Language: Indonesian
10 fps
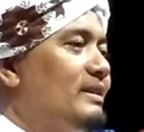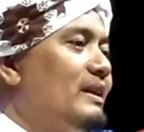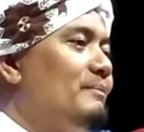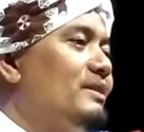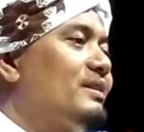
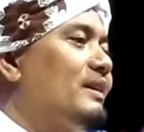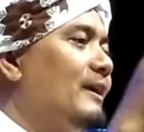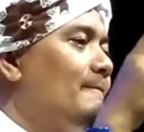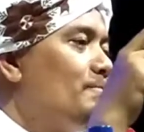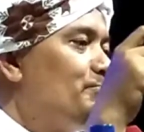kanjeng Nabi
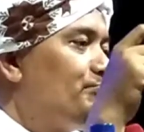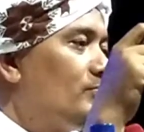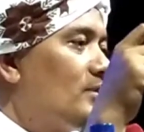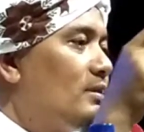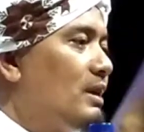sering.
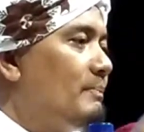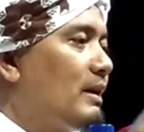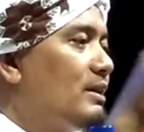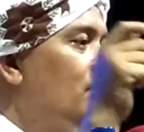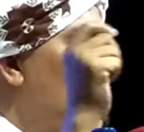
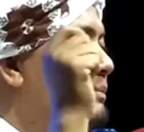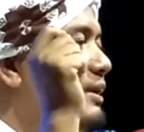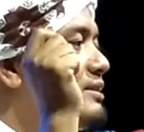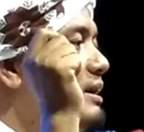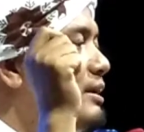Napa kanjeng
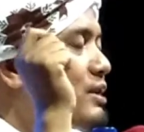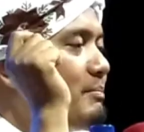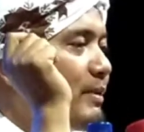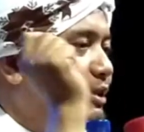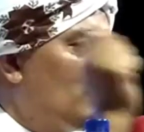Nabi isa
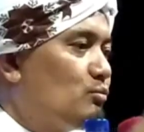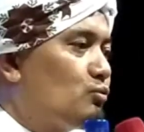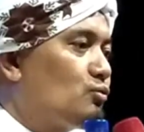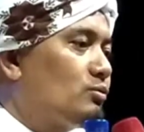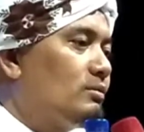isampatin
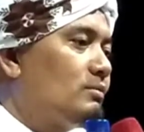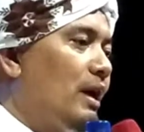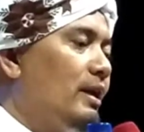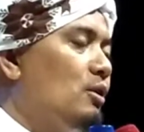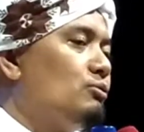
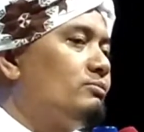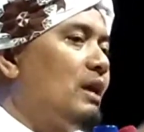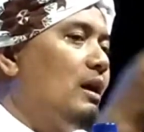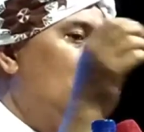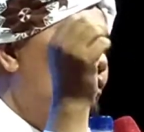taina
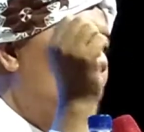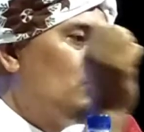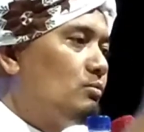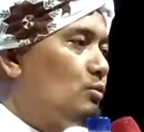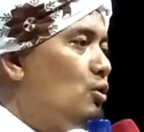unta
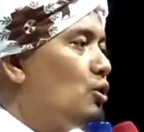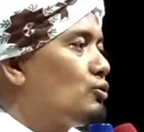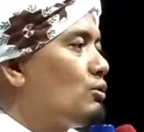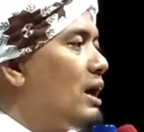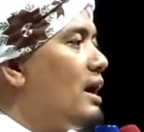
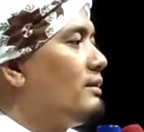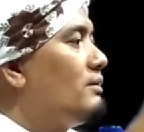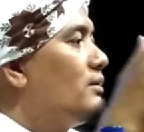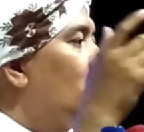kotoran,